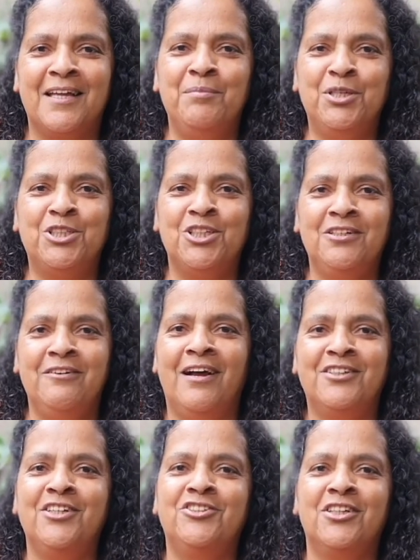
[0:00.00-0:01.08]
tem bichinho e
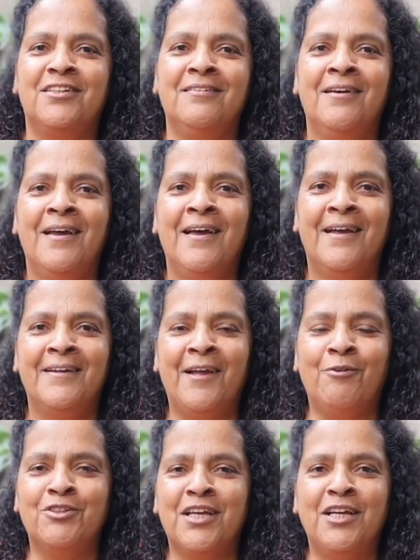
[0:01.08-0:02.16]
a gente
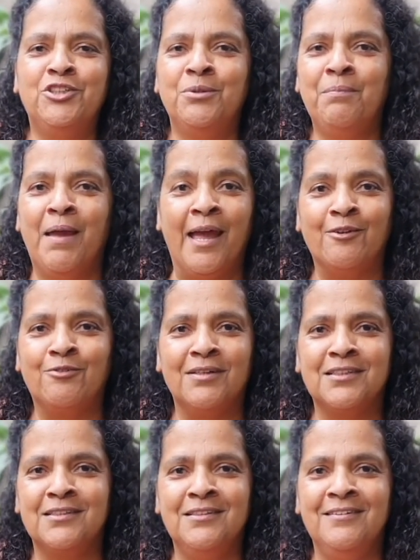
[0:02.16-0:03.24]
tem um sentimento
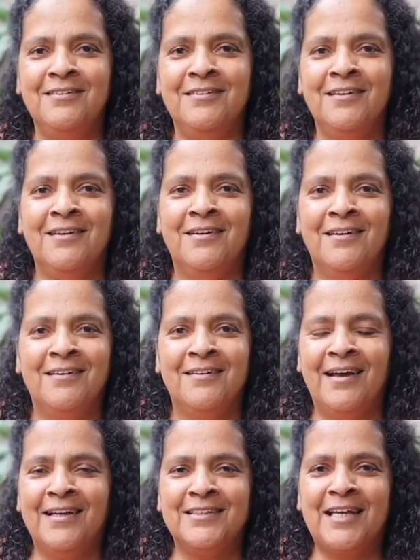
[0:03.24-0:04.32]
assim
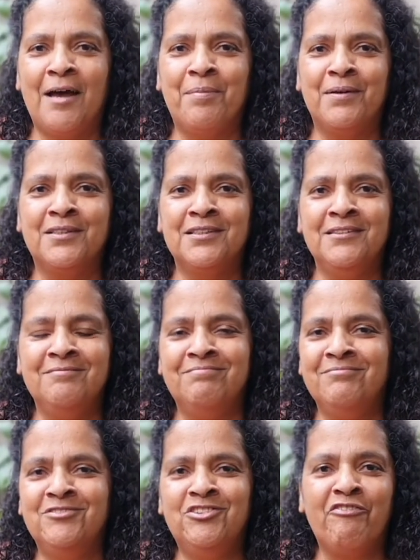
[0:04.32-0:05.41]
sabe, assim,
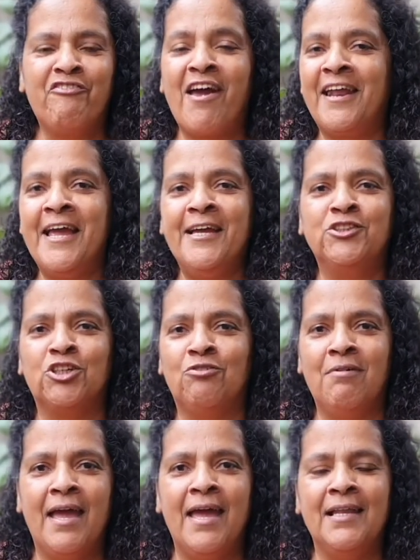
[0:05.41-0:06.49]
diferente
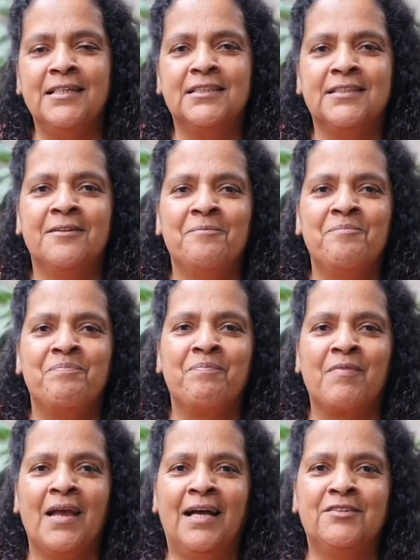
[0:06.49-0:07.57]
com eles.
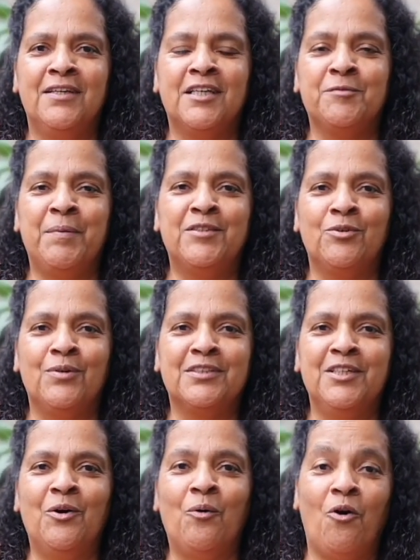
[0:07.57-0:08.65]
Às vezes as pessoas
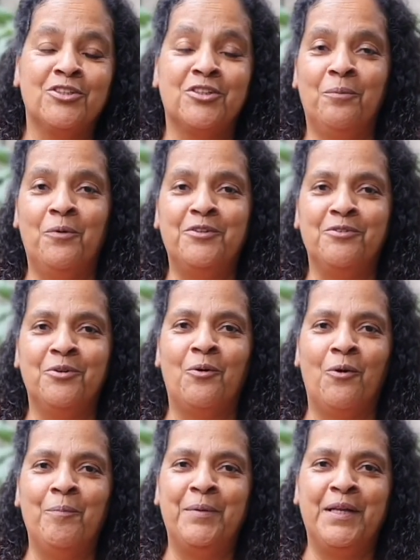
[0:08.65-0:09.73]
que não gostam muito não
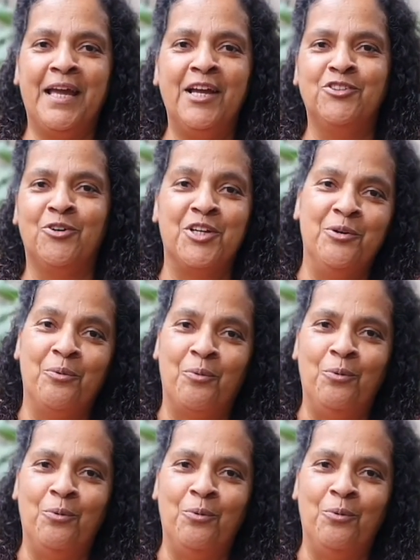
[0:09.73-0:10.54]
compreendem, ou que não